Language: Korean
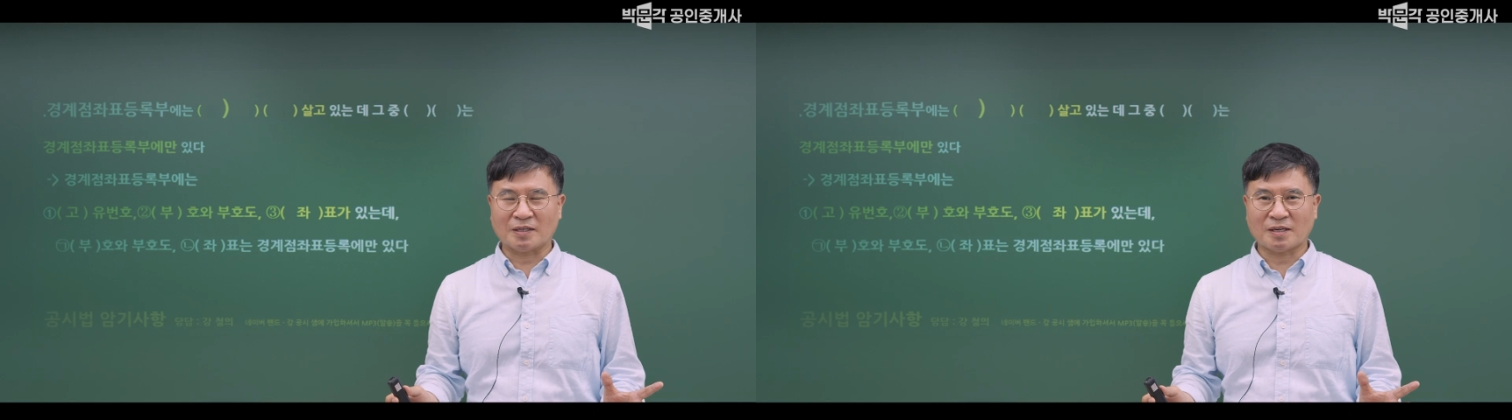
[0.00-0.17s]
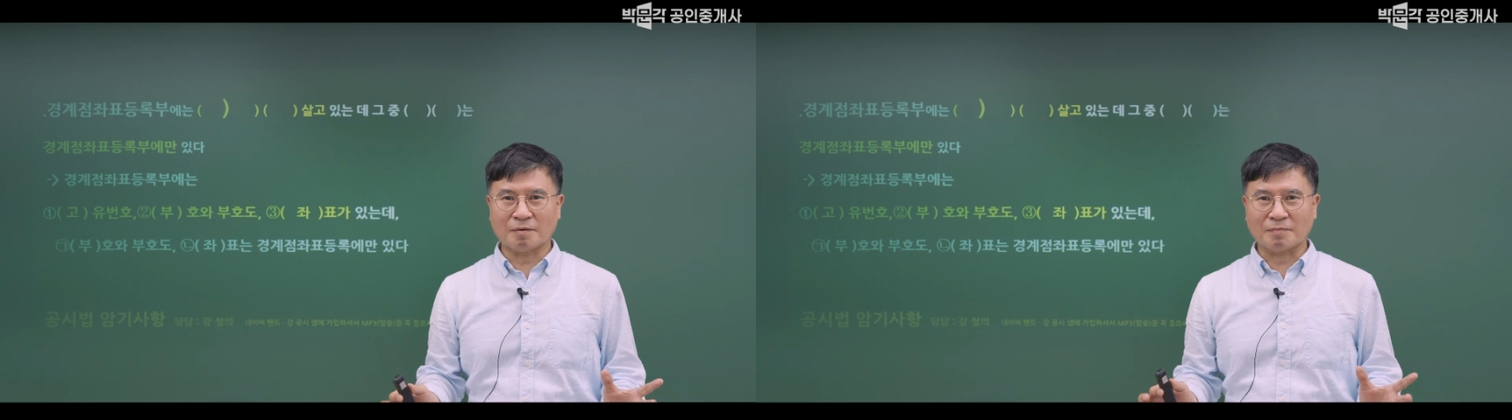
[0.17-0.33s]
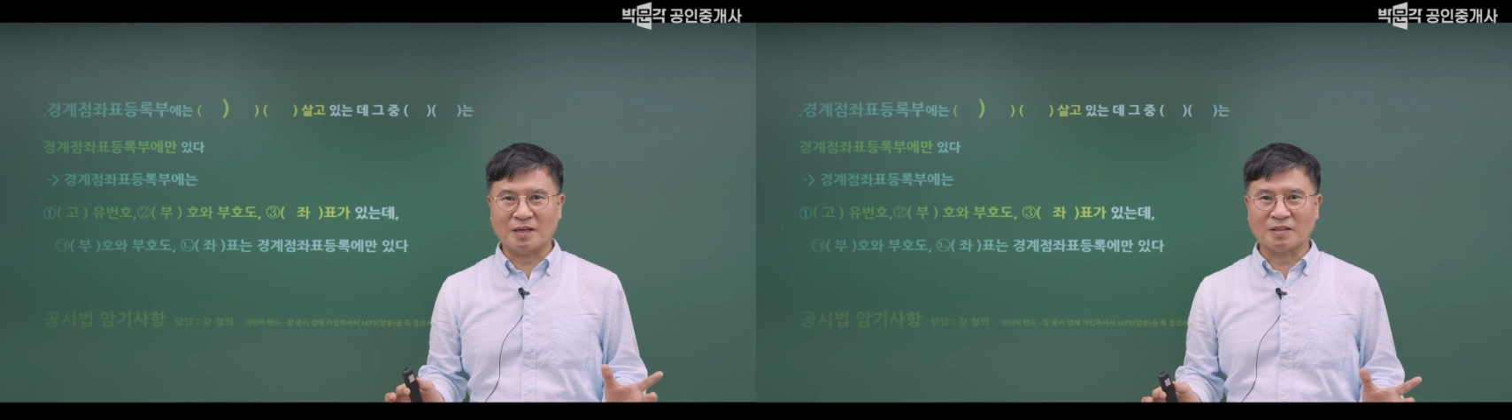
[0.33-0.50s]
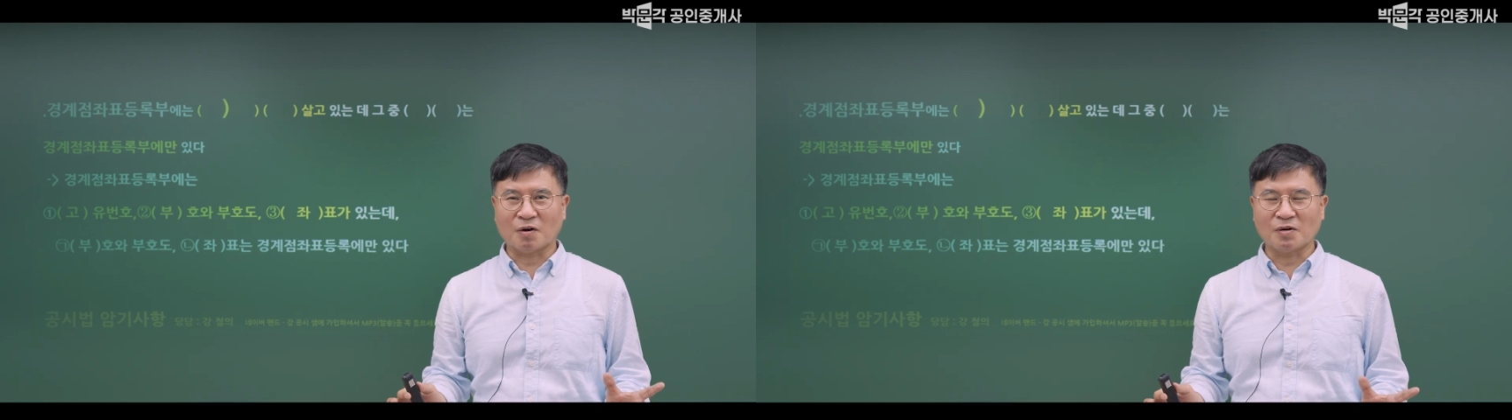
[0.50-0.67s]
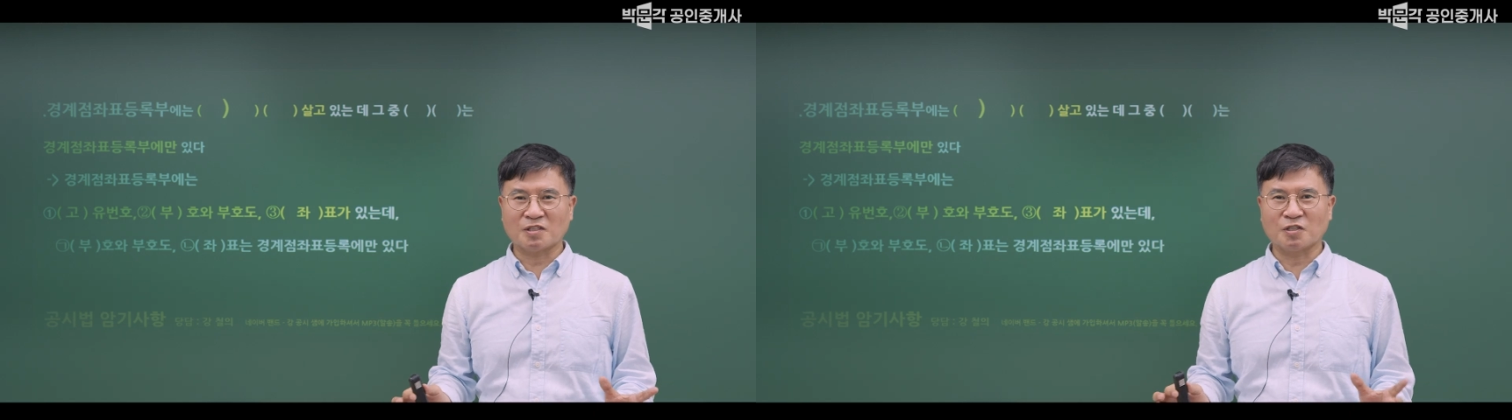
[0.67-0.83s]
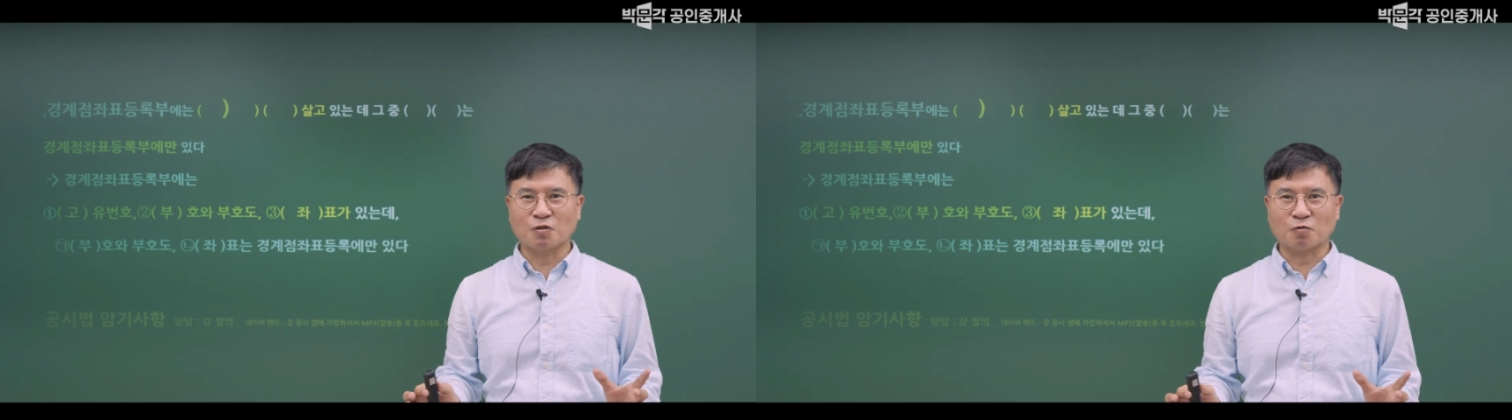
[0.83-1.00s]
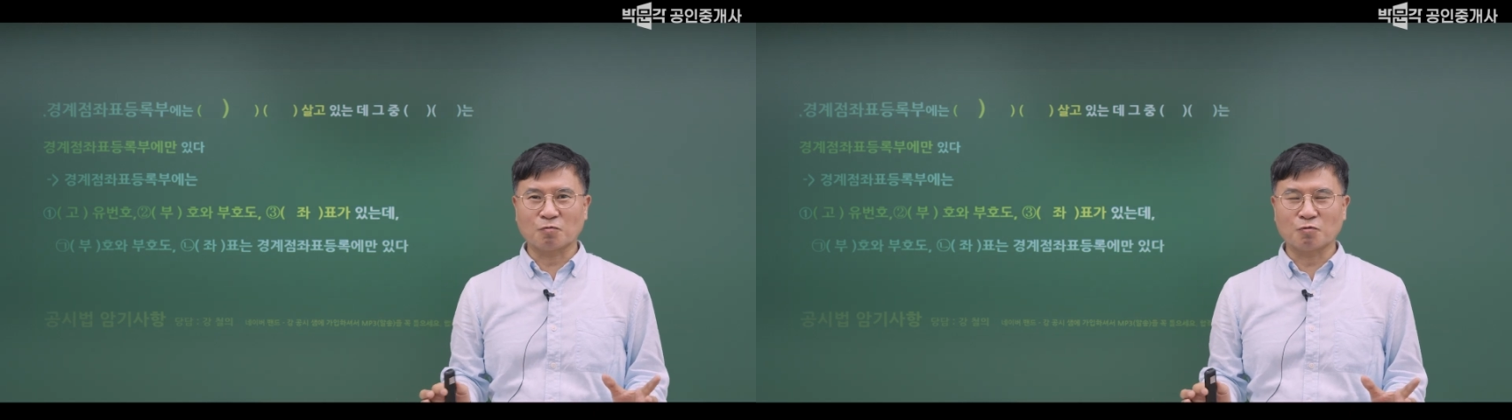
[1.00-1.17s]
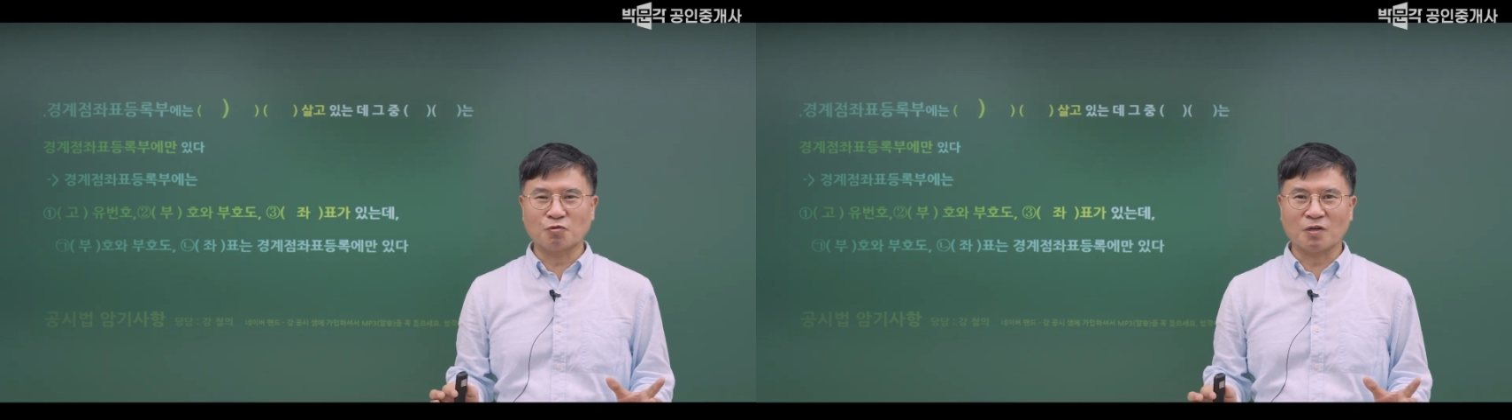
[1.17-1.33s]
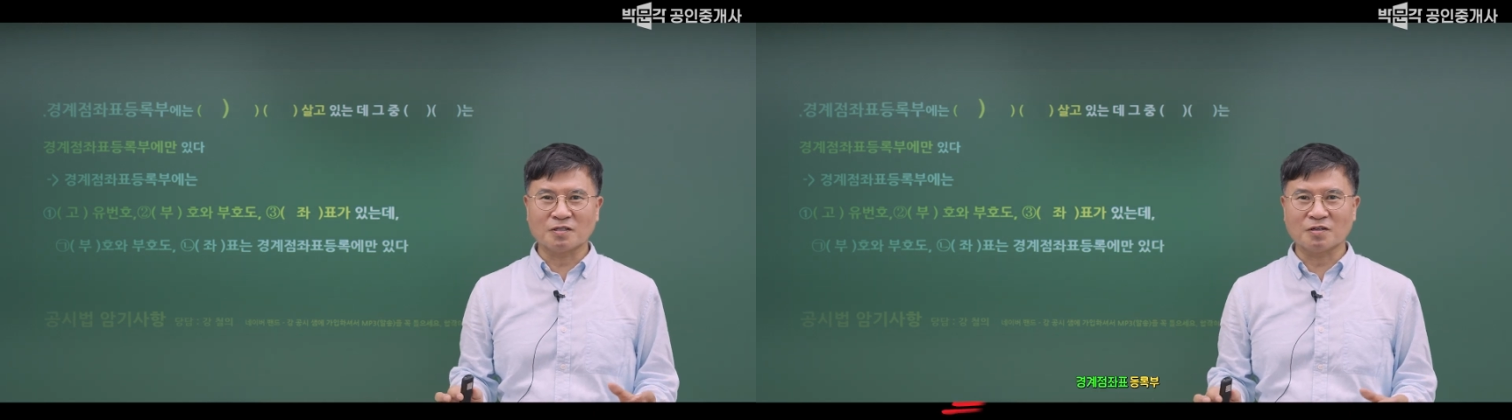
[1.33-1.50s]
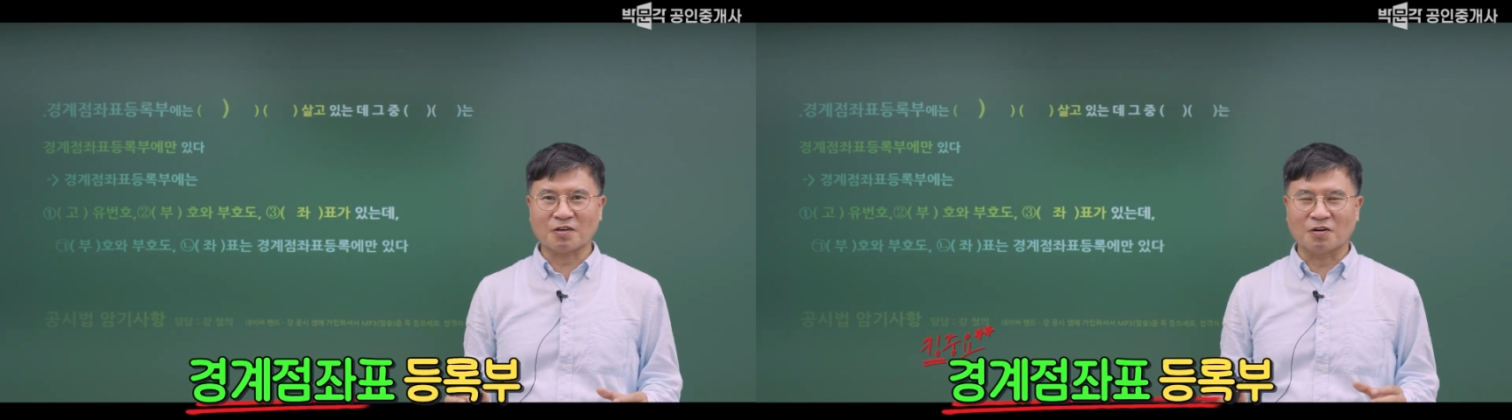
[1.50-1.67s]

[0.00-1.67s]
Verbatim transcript: 가장 많이 나올 지적 공부 중에서